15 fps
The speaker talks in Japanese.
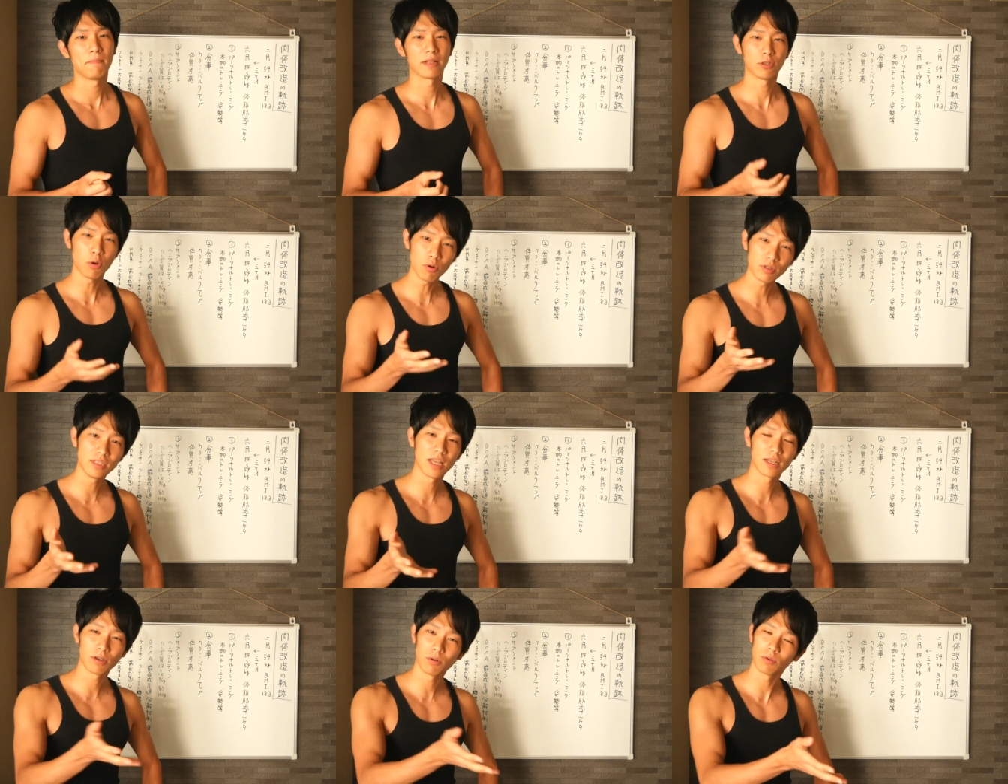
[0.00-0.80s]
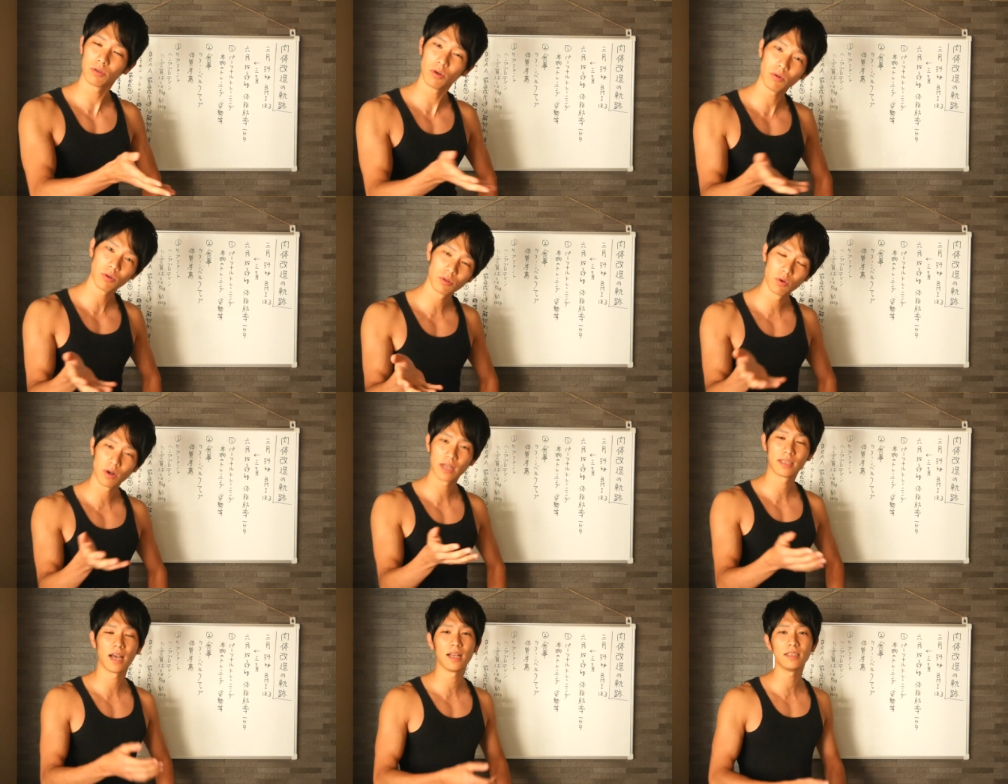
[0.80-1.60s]
まあ、特にね今日今日の動
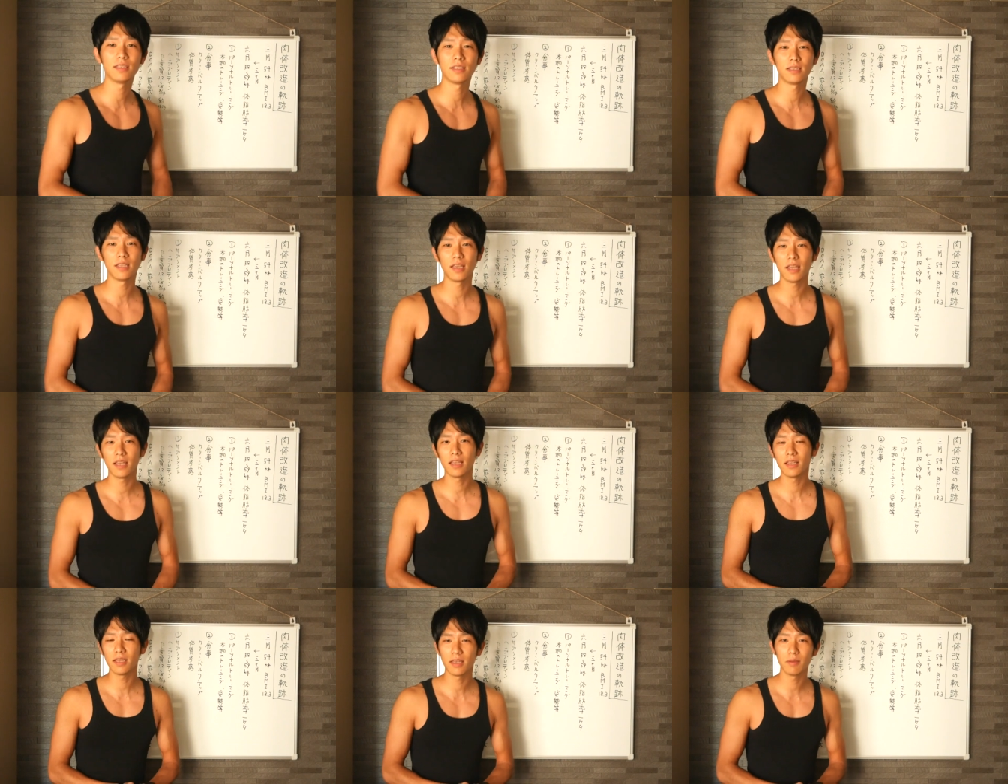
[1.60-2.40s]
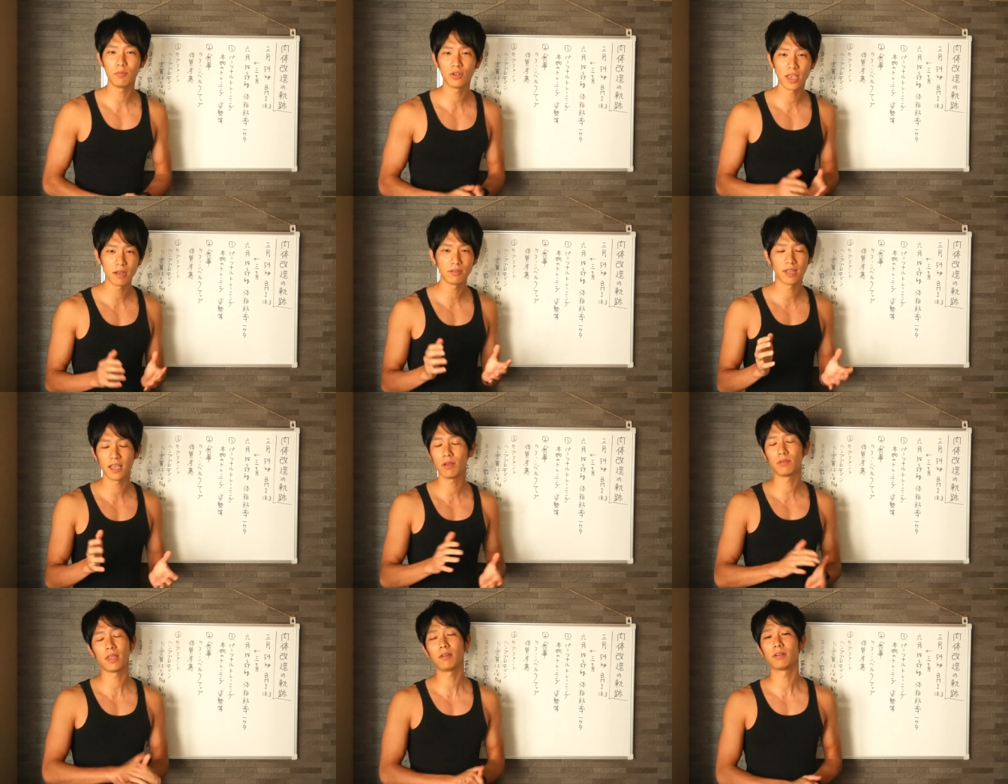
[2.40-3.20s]
画男性向けの
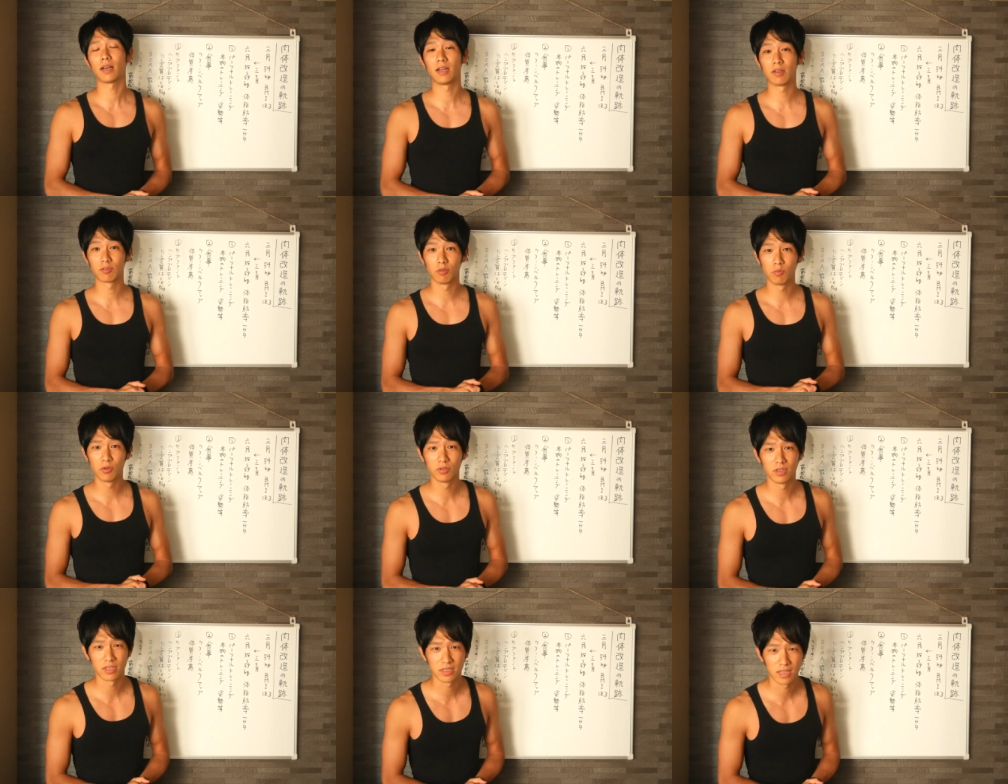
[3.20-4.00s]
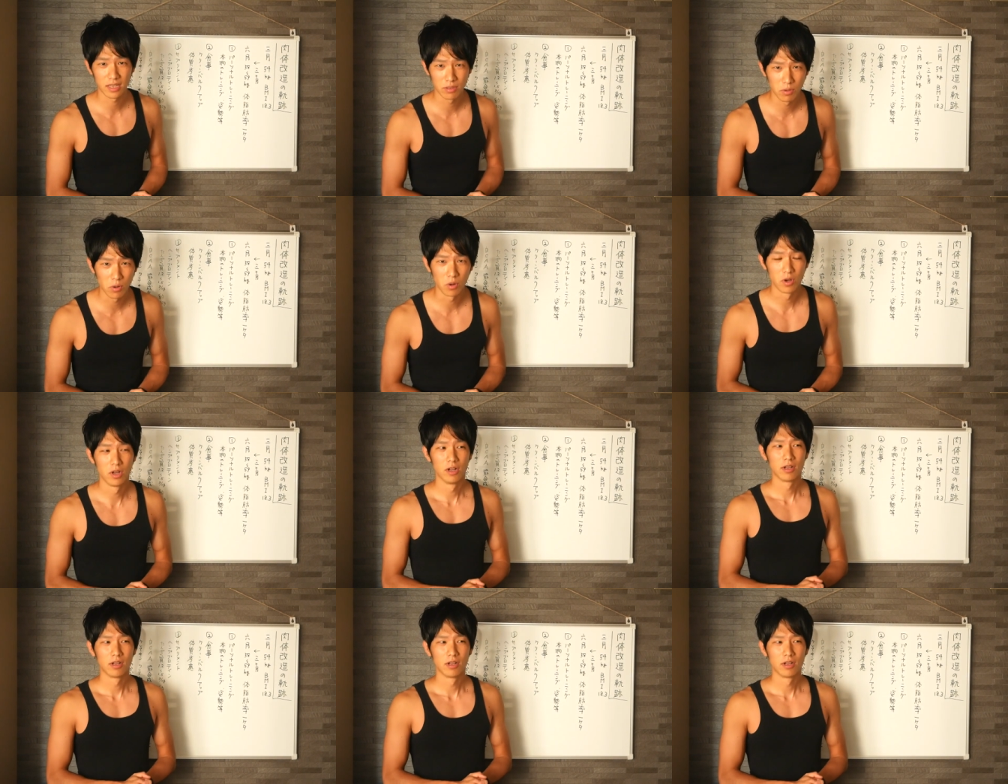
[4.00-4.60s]
内容になるかなと思うんですけど